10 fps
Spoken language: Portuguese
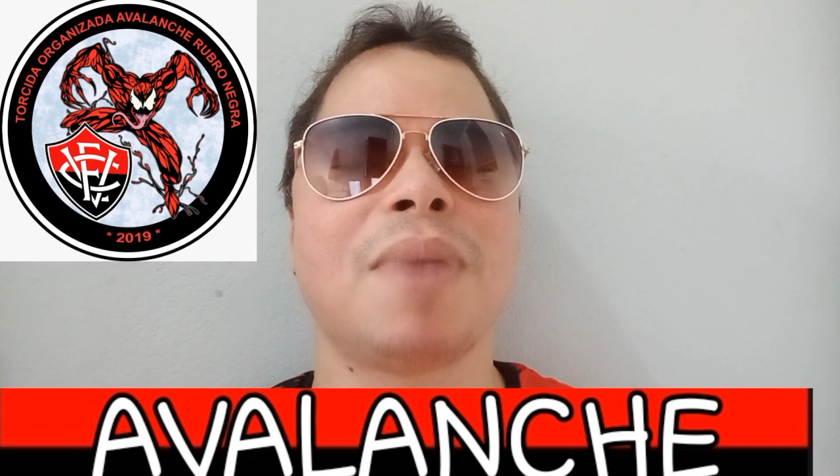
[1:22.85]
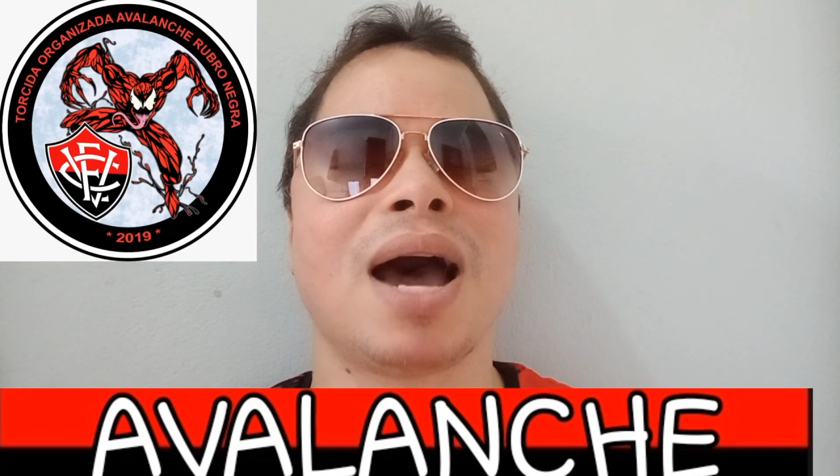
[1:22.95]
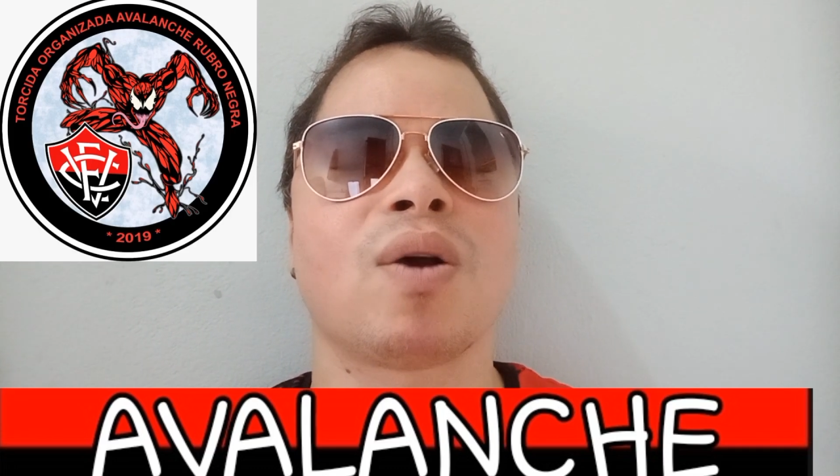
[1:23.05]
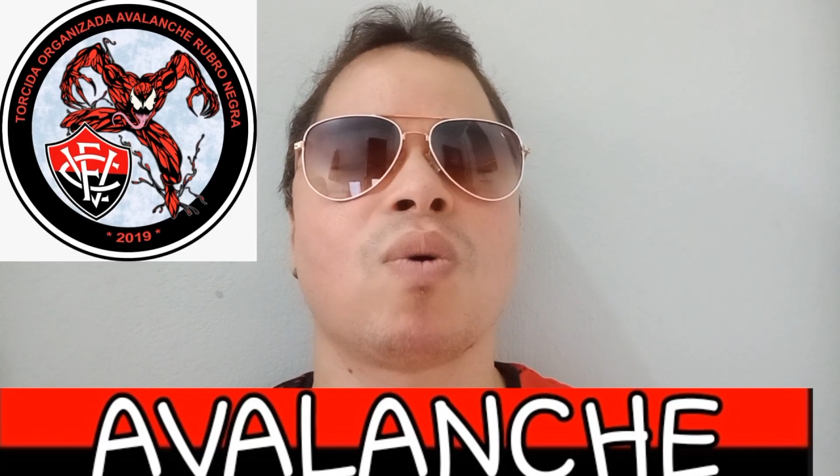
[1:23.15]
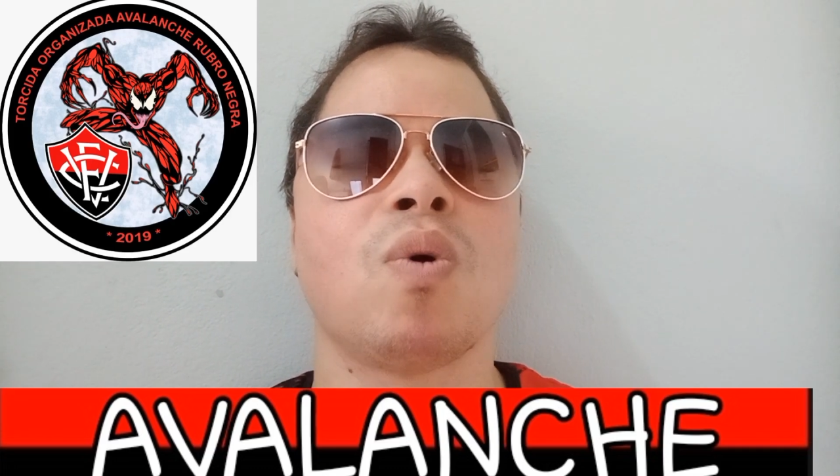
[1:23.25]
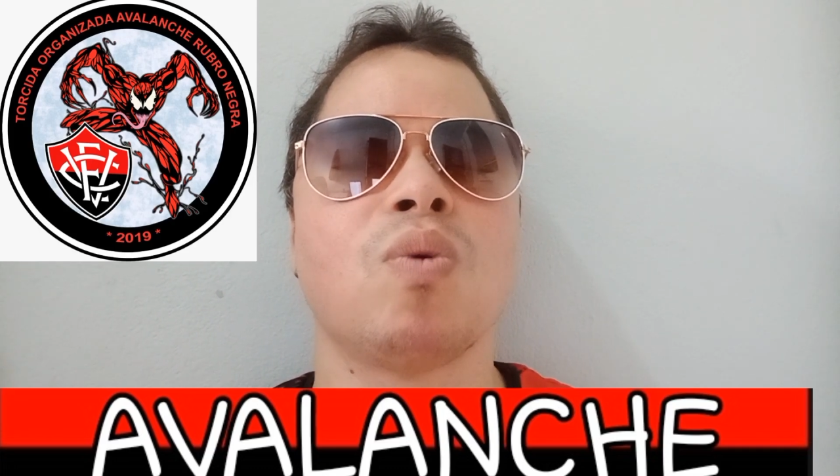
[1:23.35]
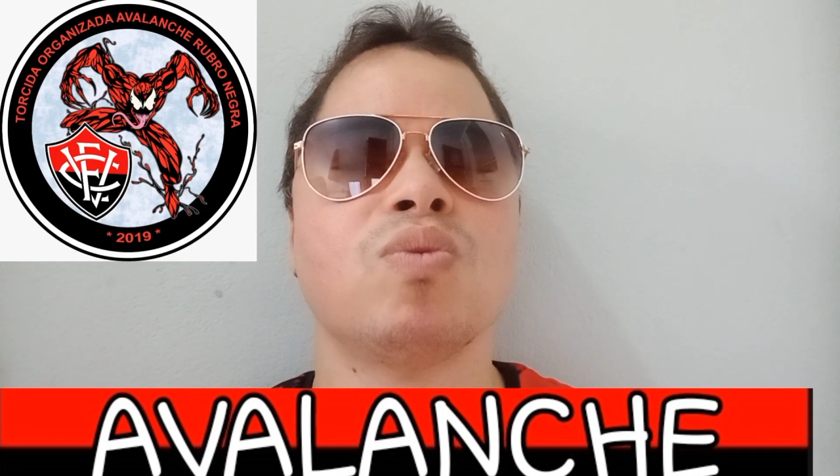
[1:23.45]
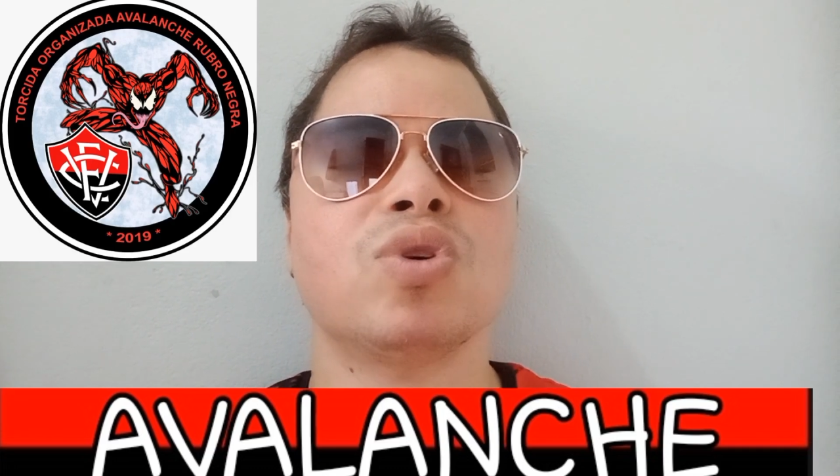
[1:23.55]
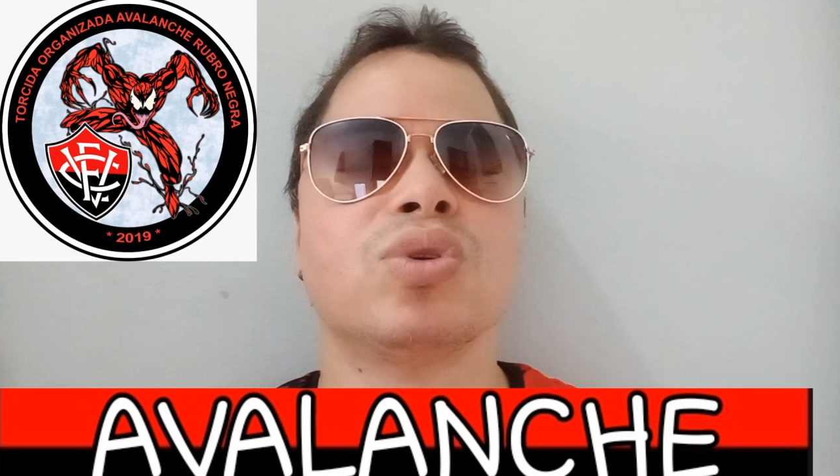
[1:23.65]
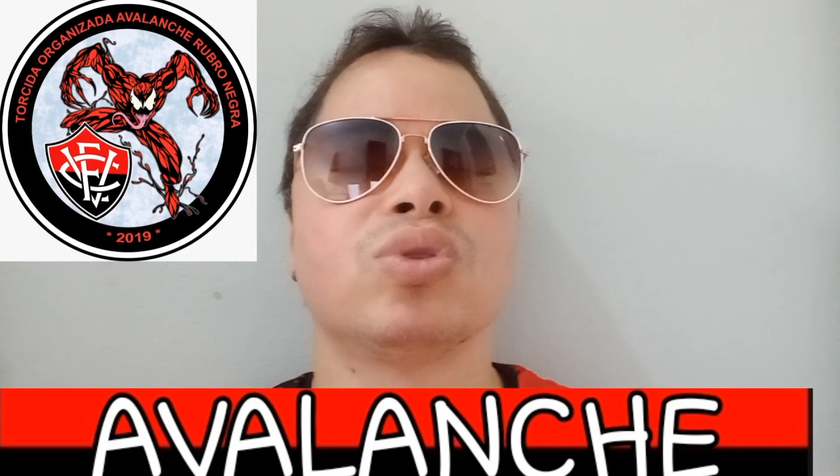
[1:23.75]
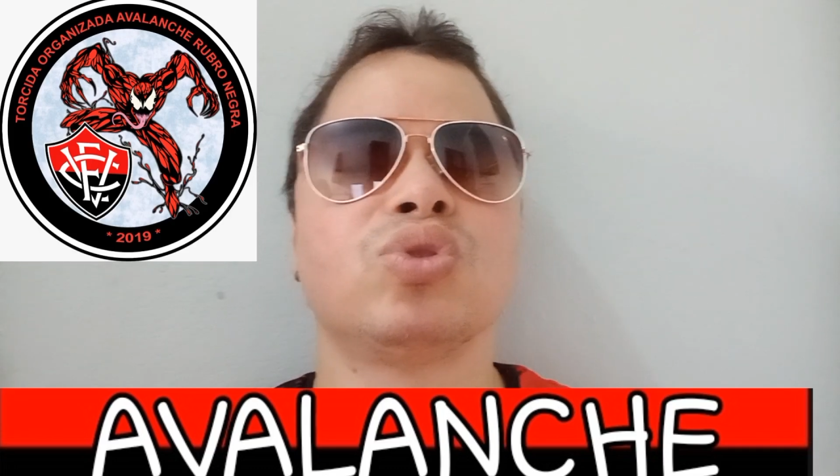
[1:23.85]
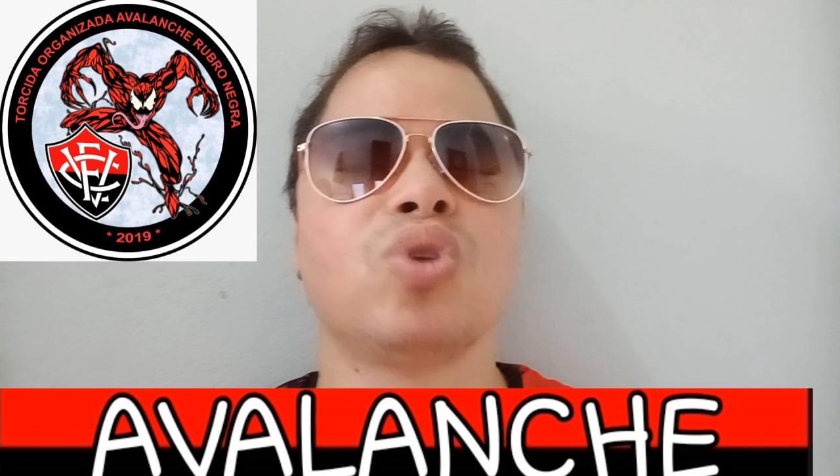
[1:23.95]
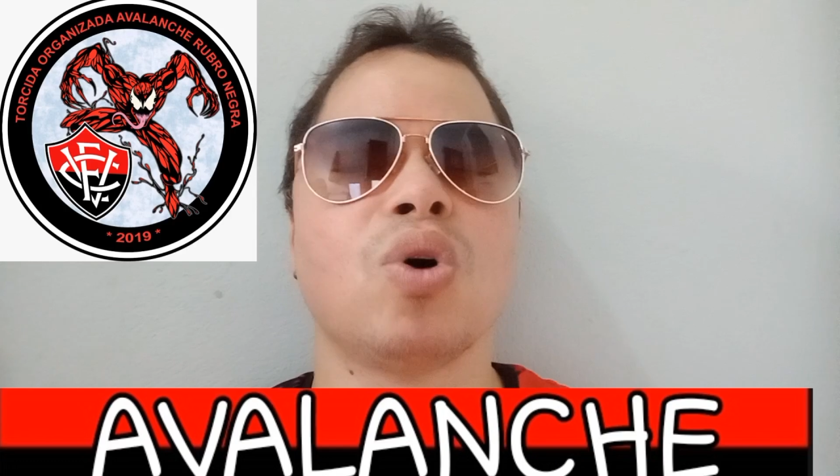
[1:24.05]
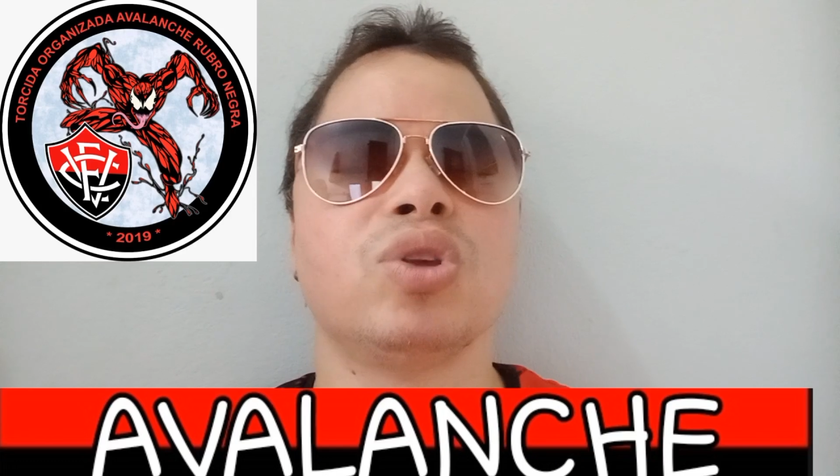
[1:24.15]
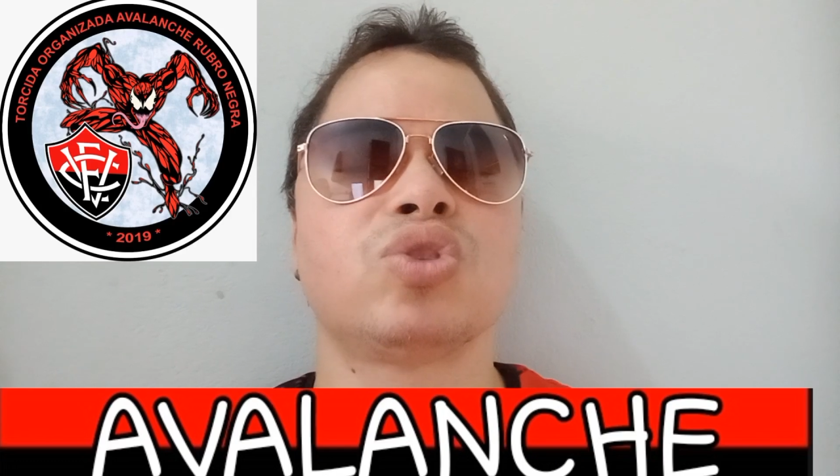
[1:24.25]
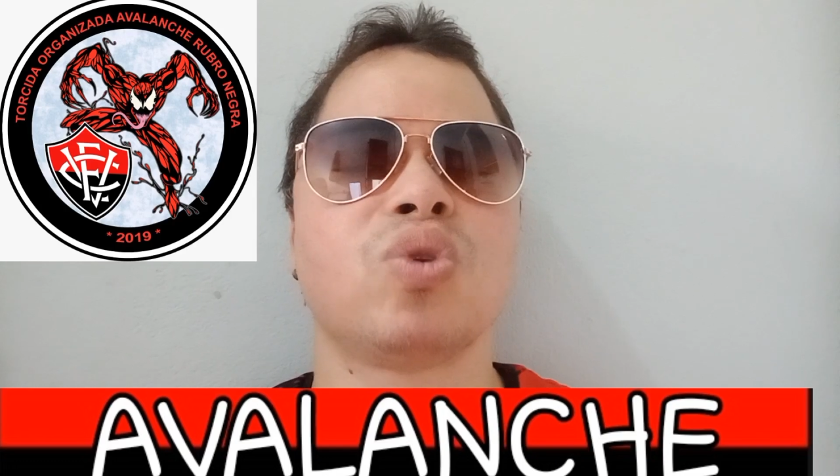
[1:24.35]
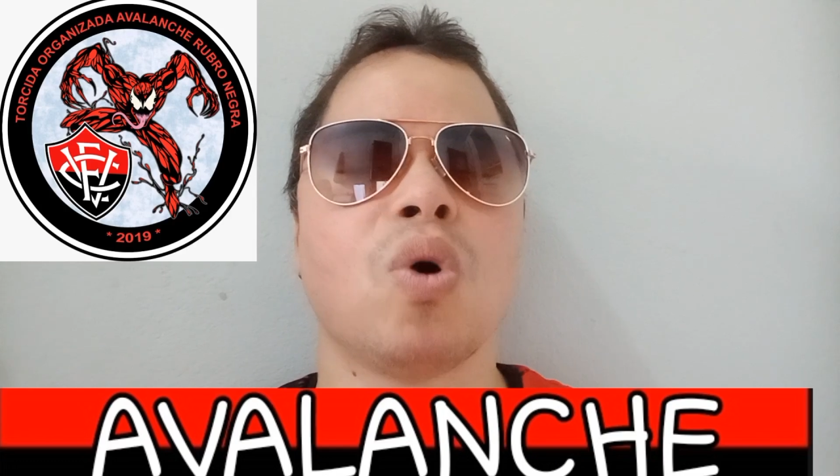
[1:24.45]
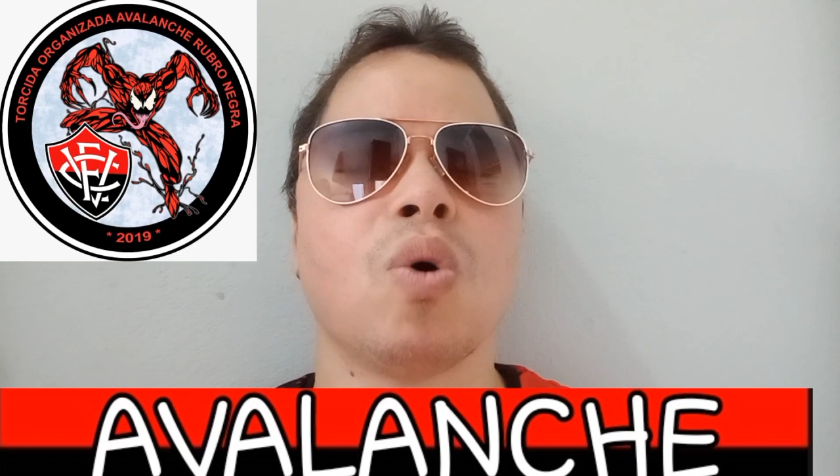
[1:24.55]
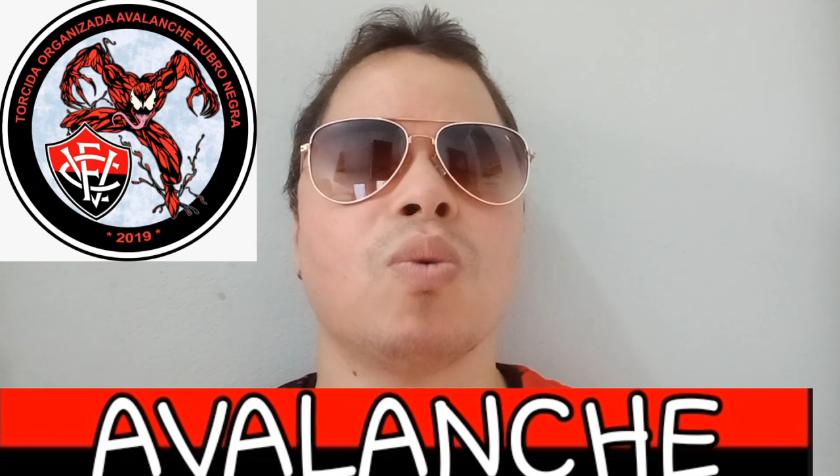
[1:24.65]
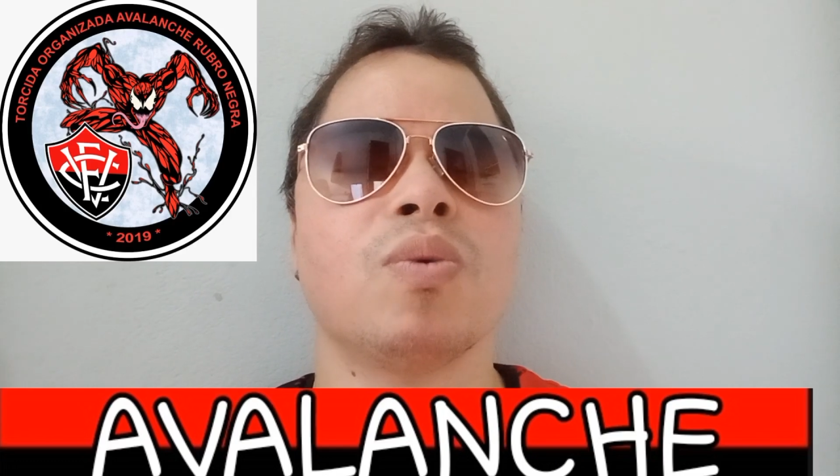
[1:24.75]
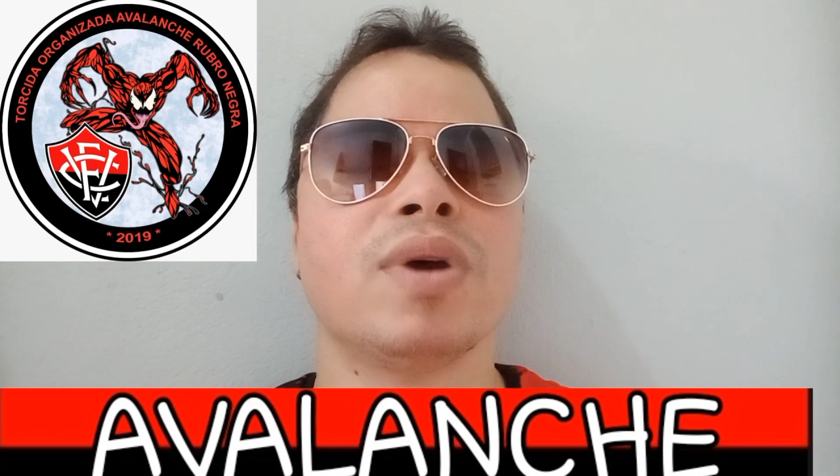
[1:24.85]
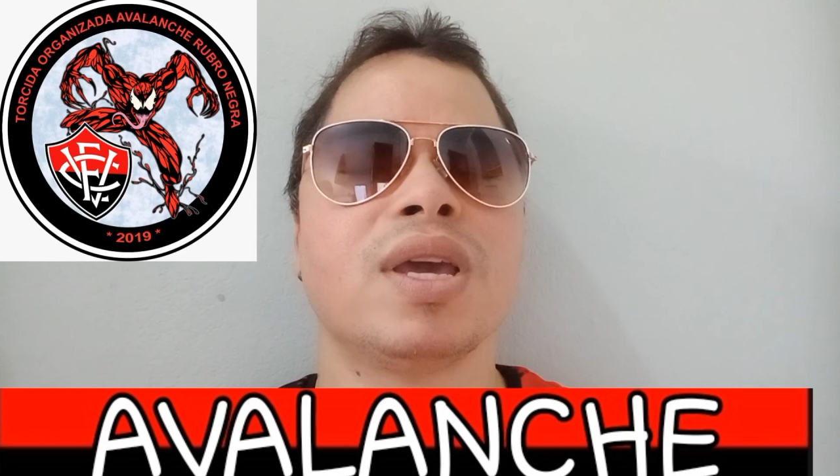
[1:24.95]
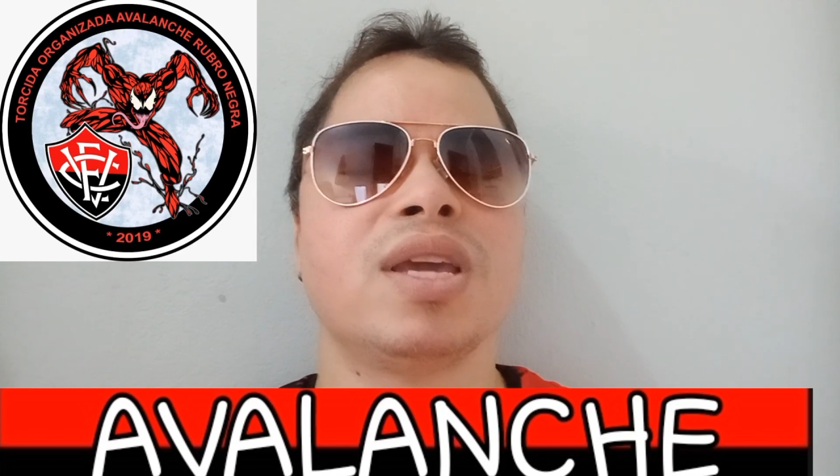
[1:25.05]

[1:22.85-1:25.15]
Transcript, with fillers: marcou dois gols.